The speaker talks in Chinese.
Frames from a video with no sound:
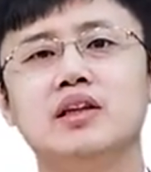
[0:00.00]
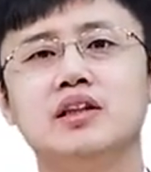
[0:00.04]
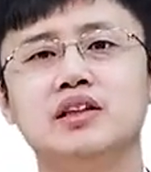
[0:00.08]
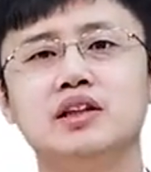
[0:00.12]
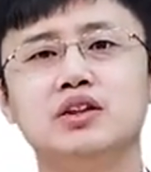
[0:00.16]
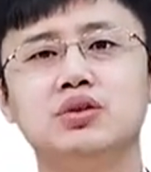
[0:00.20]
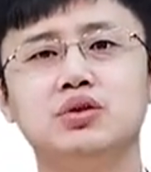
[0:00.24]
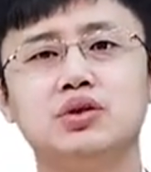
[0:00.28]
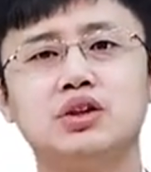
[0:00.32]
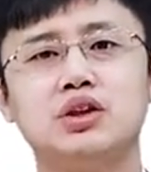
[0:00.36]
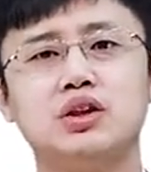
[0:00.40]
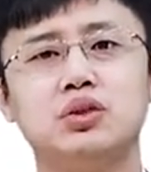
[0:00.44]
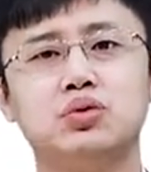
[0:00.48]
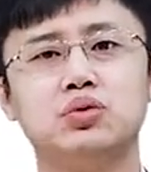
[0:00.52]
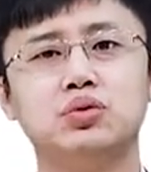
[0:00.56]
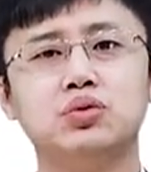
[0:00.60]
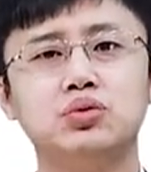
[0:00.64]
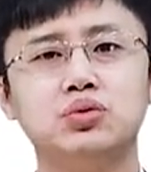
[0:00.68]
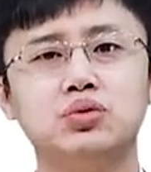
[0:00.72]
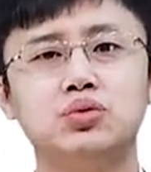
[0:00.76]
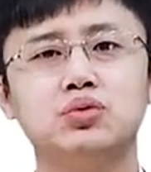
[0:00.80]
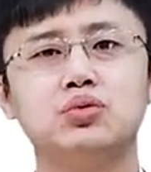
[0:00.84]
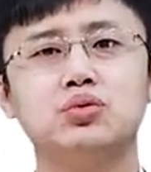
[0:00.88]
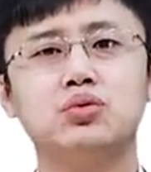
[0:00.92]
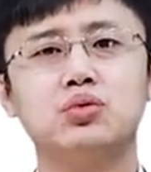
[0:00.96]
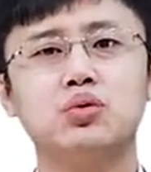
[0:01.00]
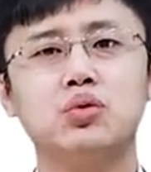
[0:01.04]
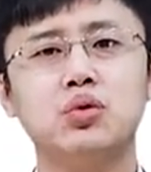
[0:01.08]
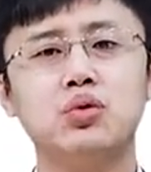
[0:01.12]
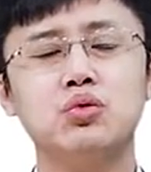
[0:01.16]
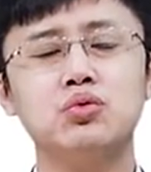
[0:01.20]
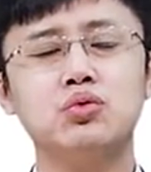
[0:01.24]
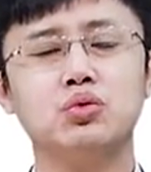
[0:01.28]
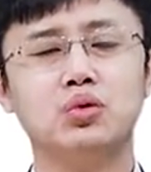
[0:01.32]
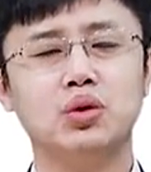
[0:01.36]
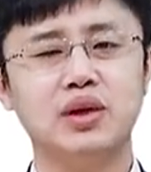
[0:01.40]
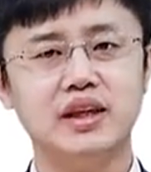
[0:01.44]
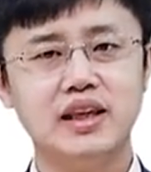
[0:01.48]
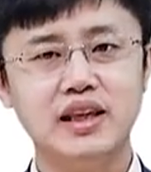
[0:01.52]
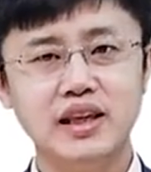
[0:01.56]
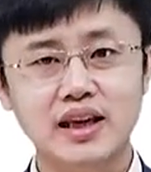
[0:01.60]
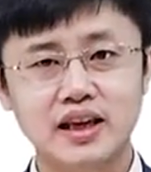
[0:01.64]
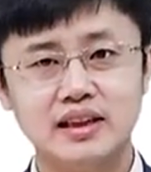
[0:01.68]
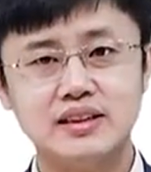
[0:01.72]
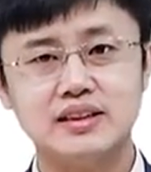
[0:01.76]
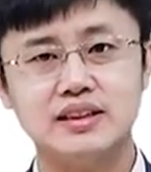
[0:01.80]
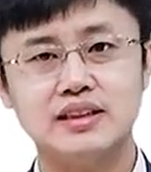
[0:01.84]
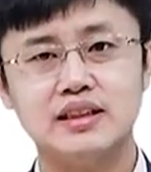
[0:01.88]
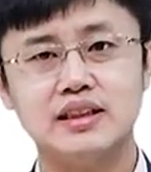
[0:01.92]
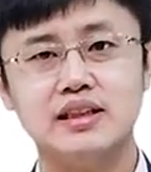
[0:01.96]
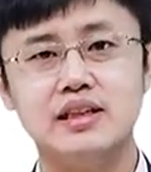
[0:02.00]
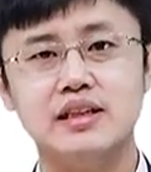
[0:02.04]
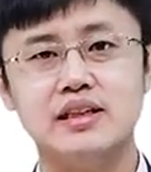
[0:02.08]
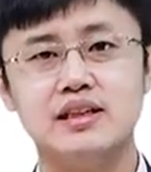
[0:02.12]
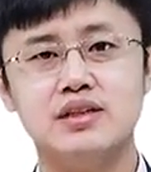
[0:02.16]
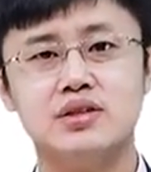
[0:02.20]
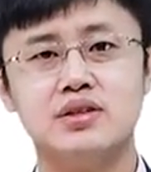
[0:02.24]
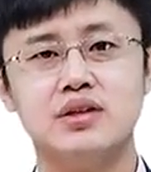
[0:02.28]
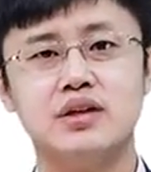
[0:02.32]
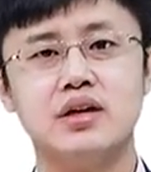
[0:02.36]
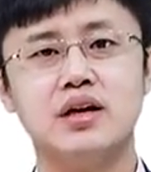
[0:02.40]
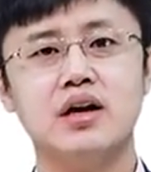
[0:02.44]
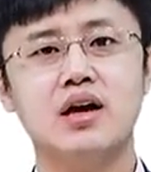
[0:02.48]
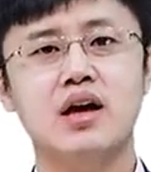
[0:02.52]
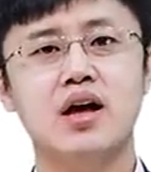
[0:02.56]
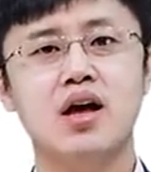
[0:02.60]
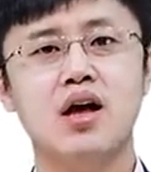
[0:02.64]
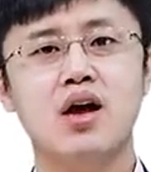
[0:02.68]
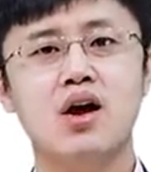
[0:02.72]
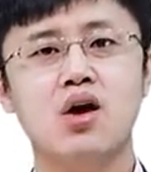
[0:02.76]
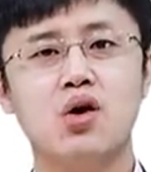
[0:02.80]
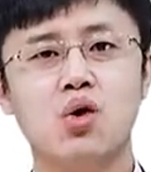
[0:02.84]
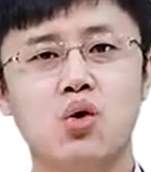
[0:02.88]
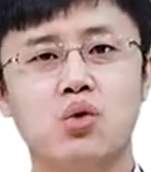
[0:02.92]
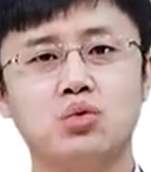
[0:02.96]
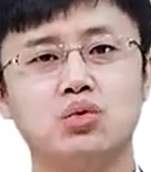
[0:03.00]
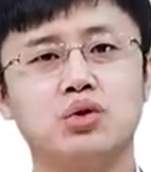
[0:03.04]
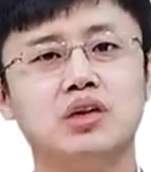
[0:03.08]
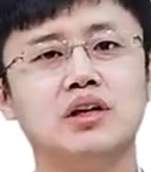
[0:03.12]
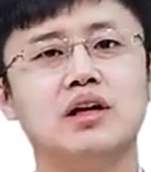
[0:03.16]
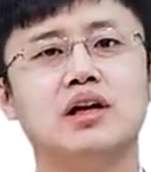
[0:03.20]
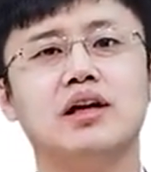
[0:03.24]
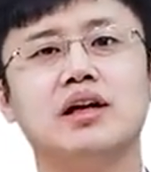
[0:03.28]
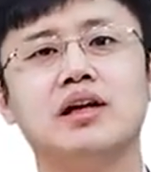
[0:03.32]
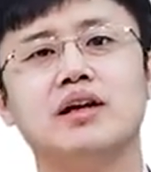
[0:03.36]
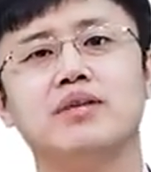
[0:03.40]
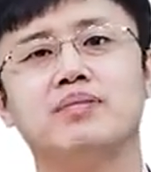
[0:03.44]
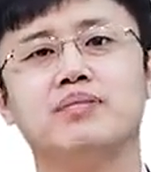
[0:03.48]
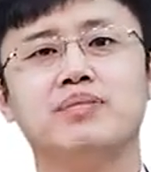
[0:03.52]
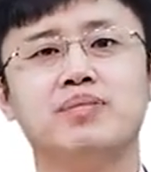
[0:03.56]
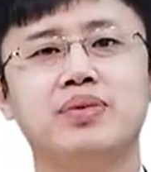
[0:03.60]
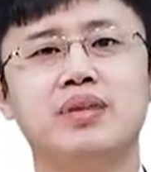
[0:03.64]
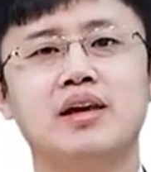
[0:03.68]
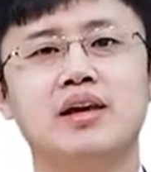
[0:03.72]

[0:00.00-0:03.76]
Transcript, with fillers: 这就是突出工作业绩以及工作能力，